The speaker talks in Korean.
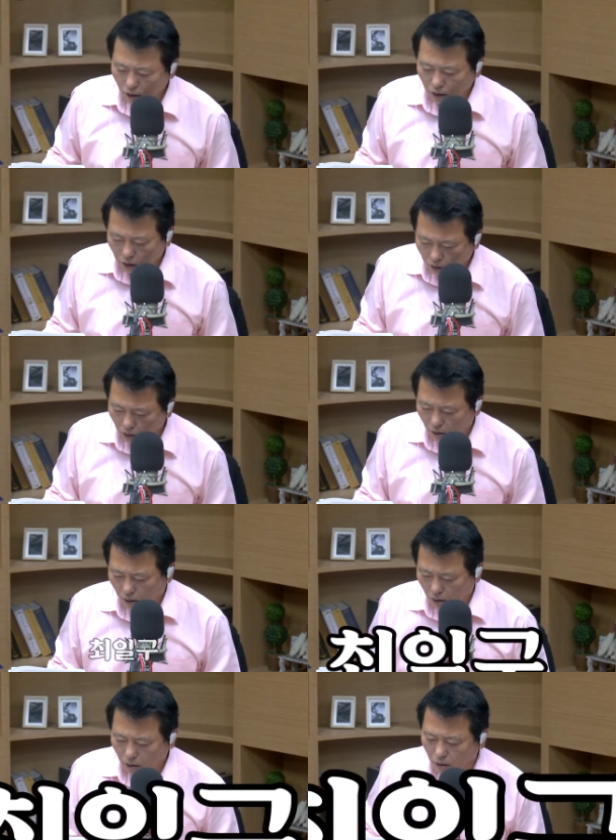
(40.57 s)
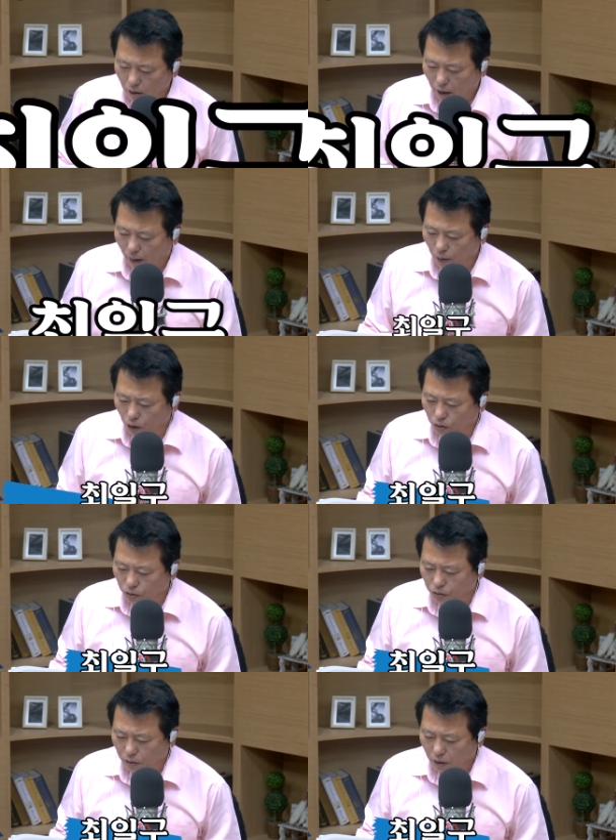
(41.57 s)
녀석들, 가벼운
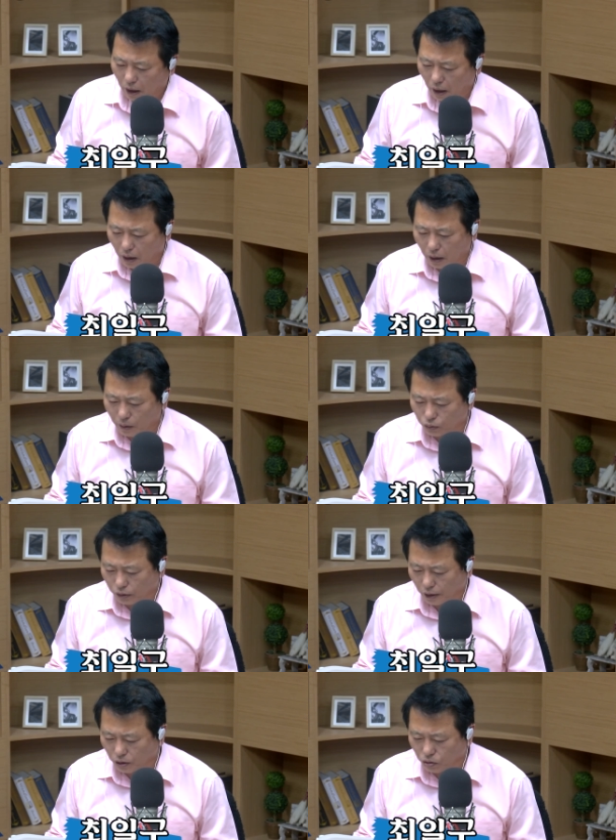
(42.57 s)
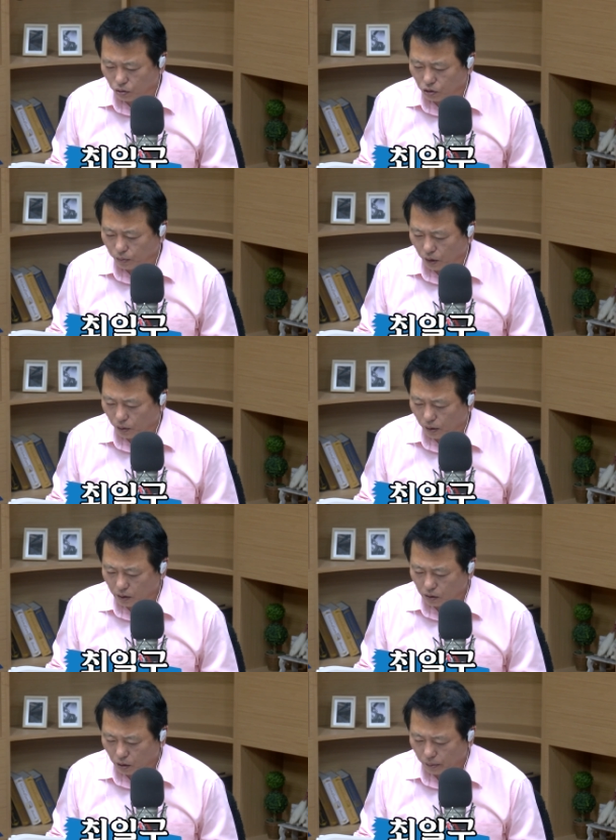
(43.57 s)
뉴스는 가라. 무게 있는 뉴스만
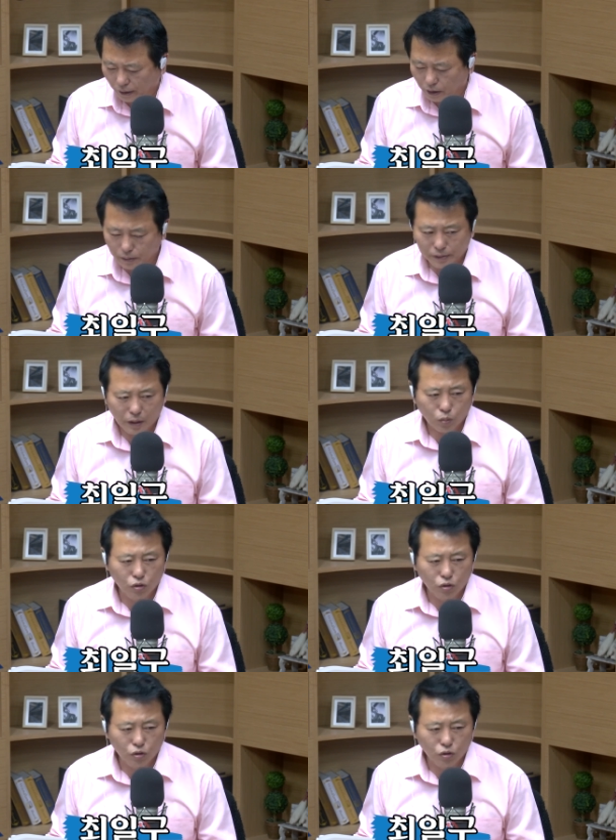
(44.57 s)
골라서 서빙해드립니다.